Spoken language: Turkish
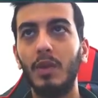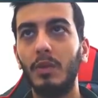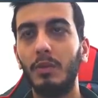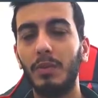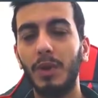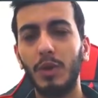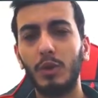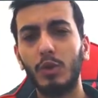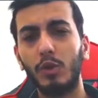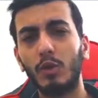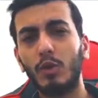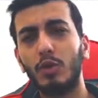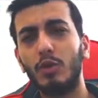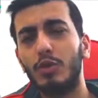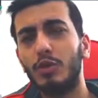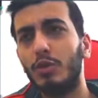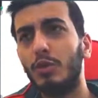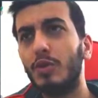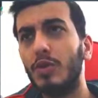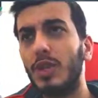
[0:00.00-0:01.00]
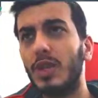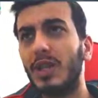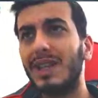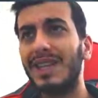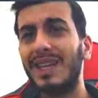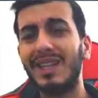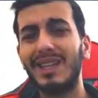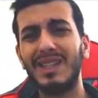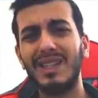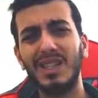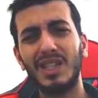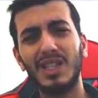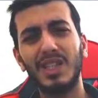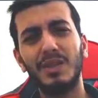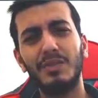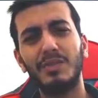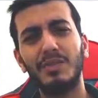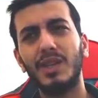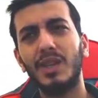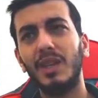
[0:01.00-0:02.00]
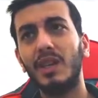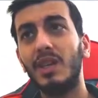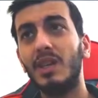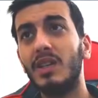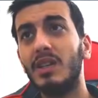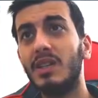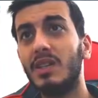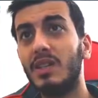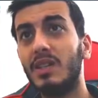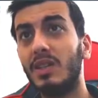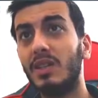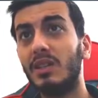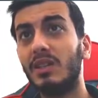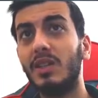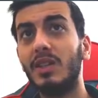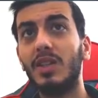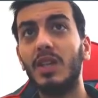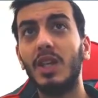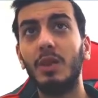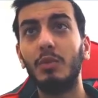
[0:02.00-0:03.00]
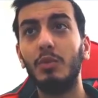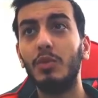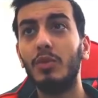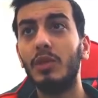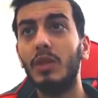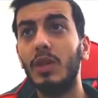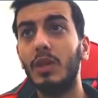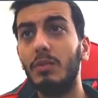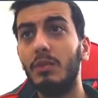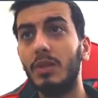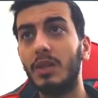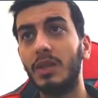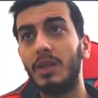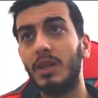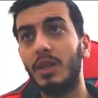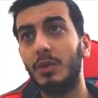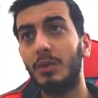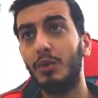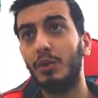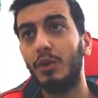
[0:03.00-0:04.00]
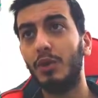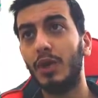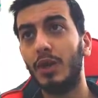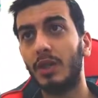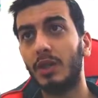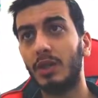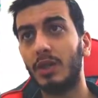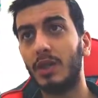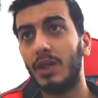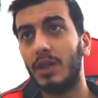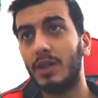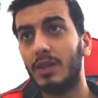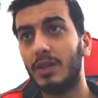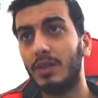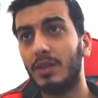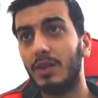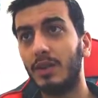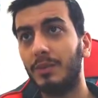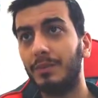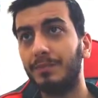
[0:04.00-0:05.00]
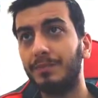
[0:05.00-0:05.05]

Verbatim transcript: Petrol konusunda o yüzden neredeyse hiç kimse sıkıntı çekmiyor diyebiliriz ya yakıt sayesinde.